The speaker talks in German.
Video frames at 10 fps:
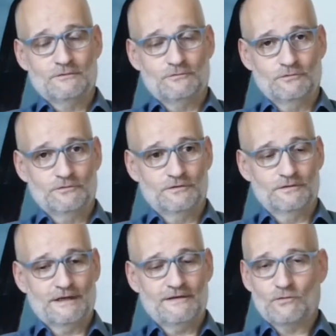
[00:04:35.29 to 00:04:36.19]
Und
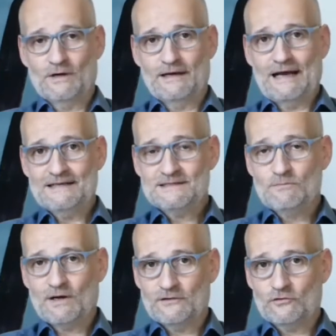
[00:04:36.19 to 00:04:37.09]
äh, da ist sogar ein
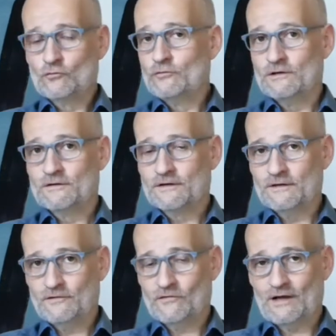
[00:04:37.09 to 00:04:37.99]
Eisenbahntunnel drin
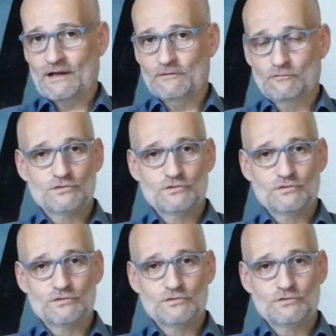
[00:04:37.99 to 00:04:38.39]
in dieser Halde,